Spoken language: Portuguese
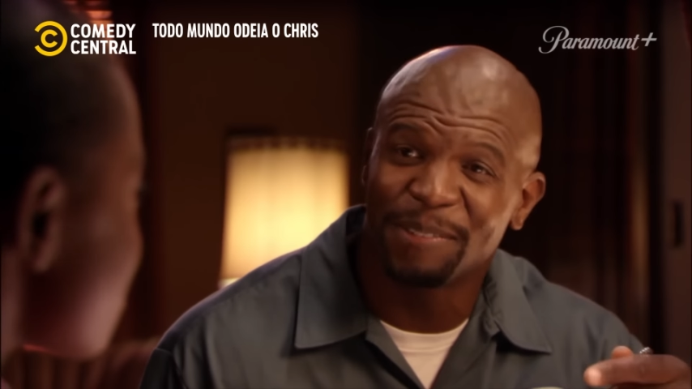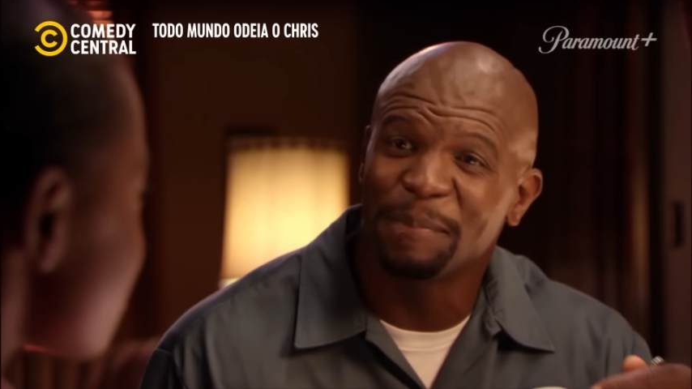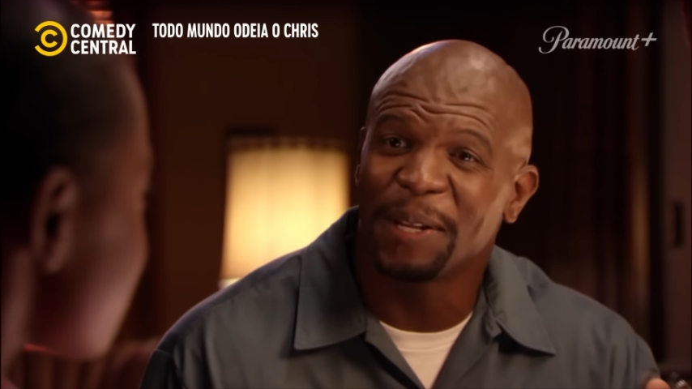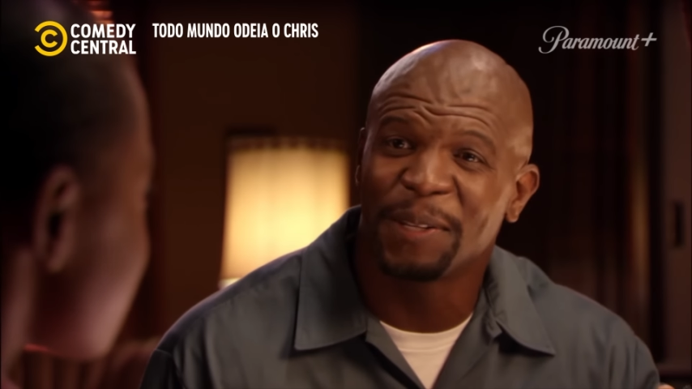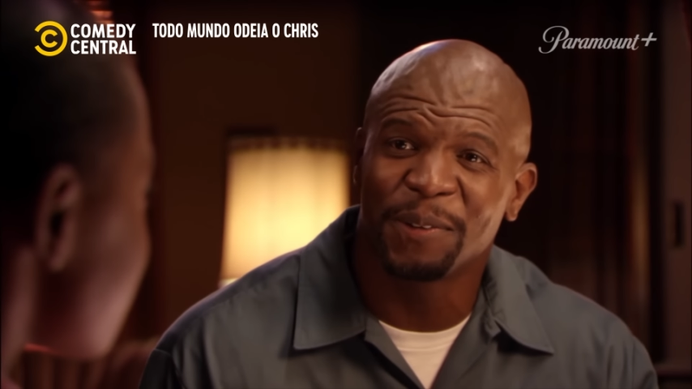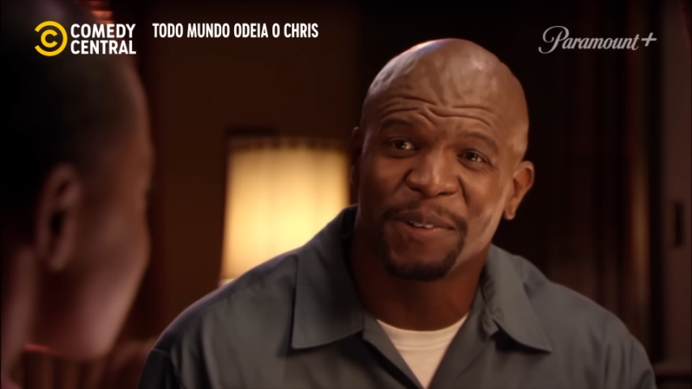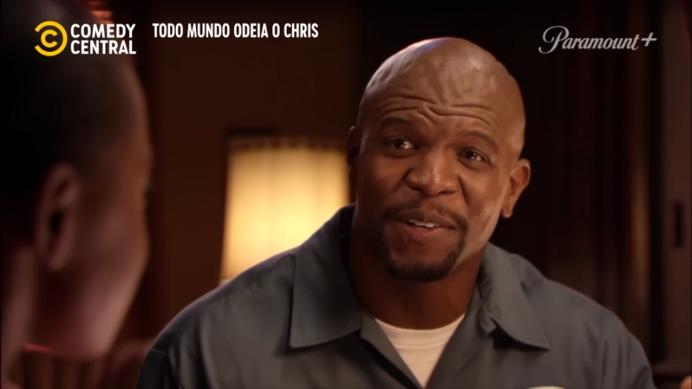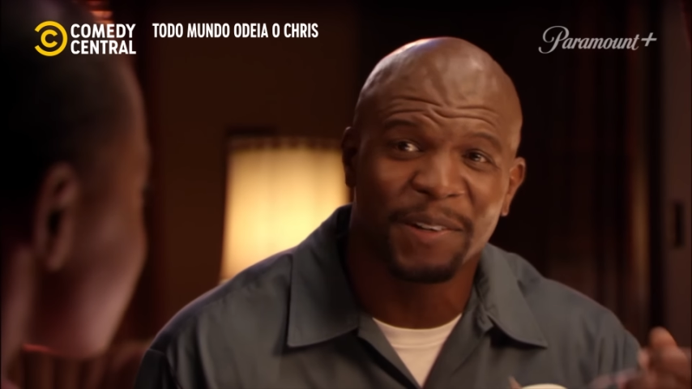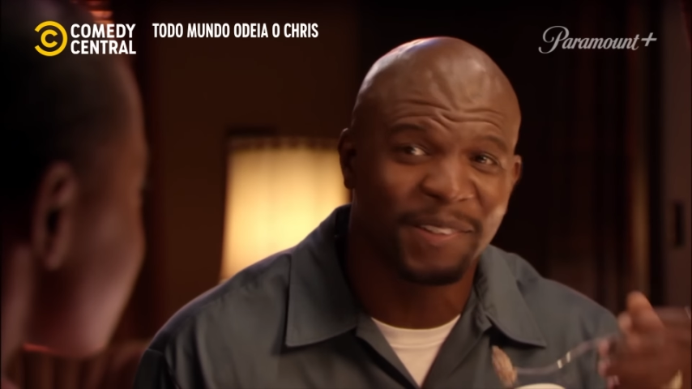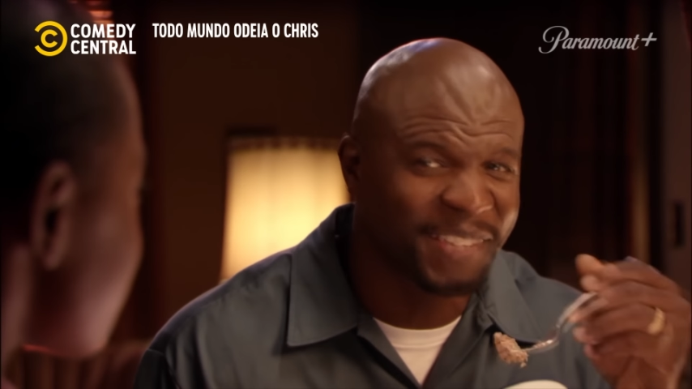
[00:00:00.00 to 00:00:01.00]
Essa é a minha
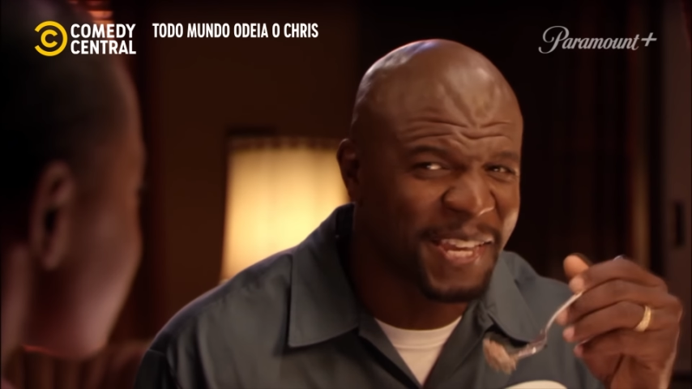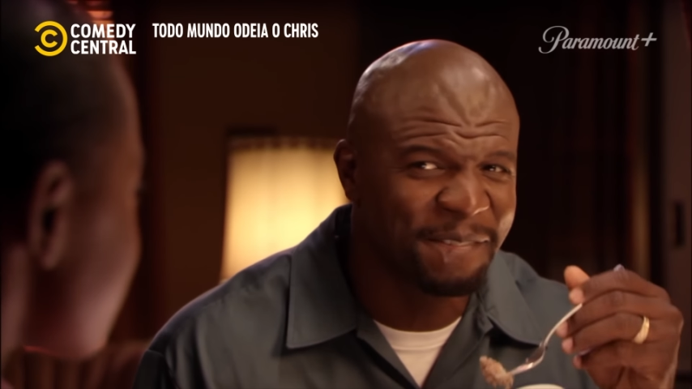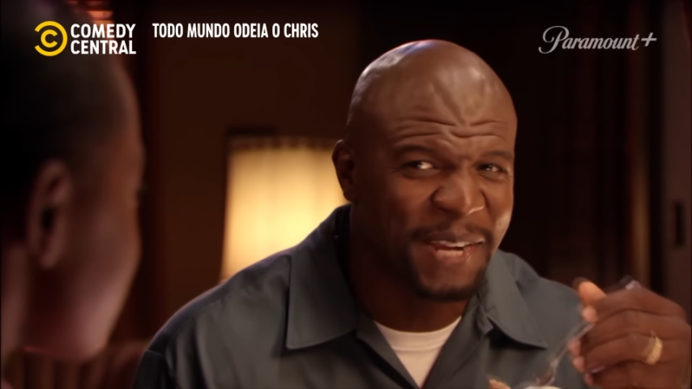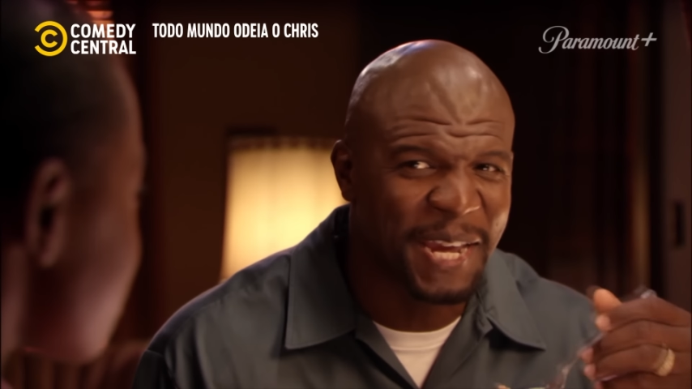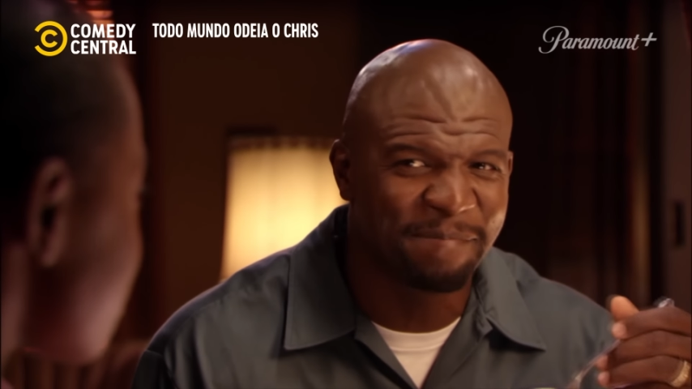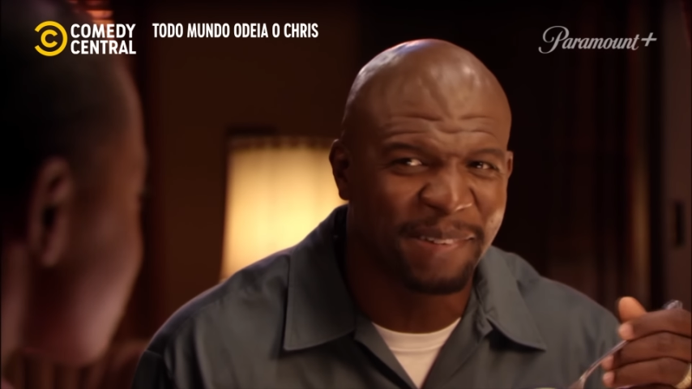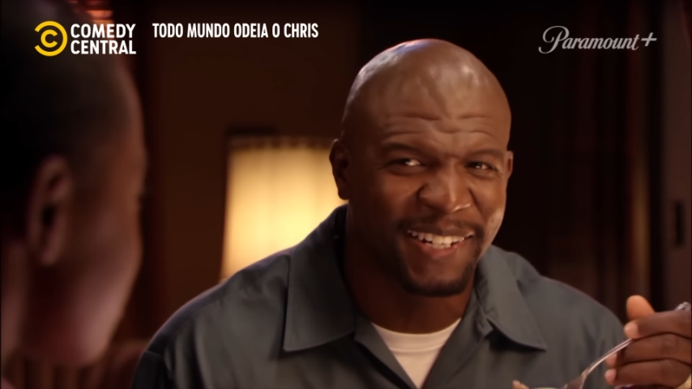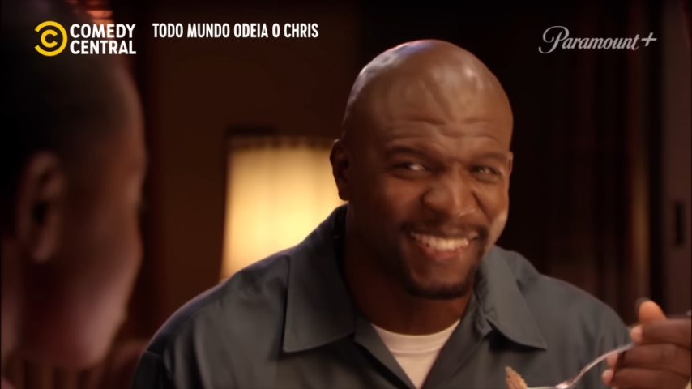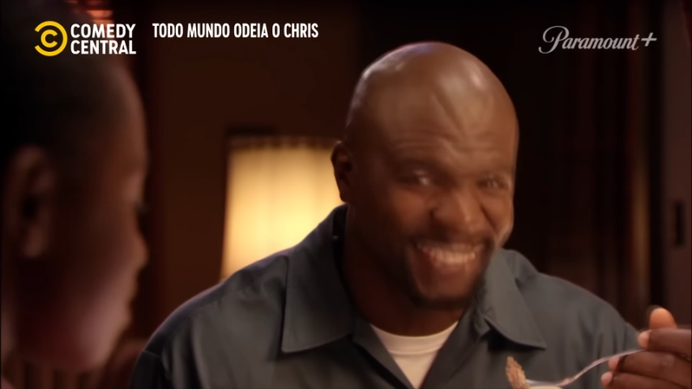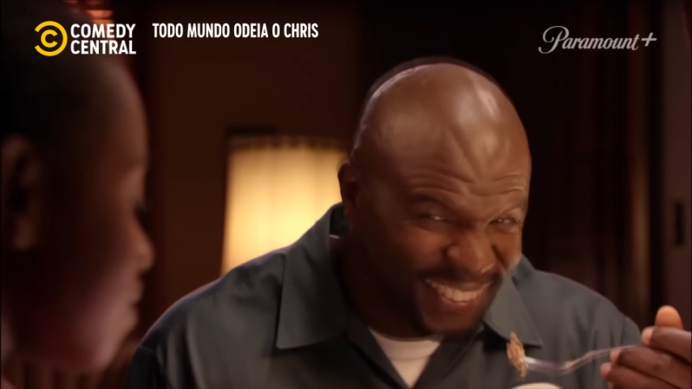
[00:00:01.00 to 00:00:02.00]
menina economizando
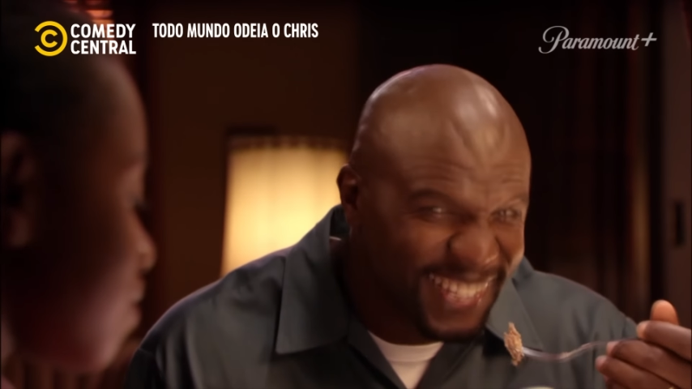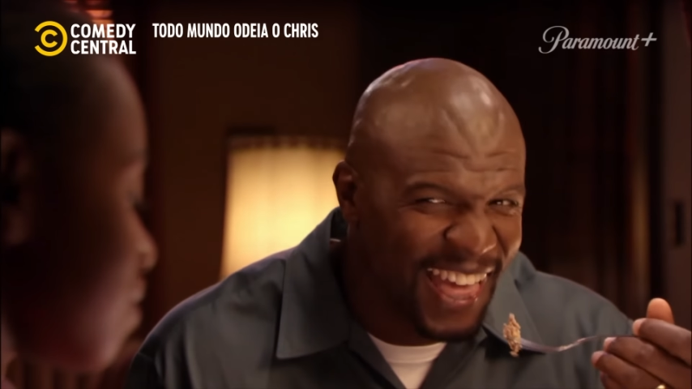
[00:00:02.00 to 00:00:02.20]
dinheiro.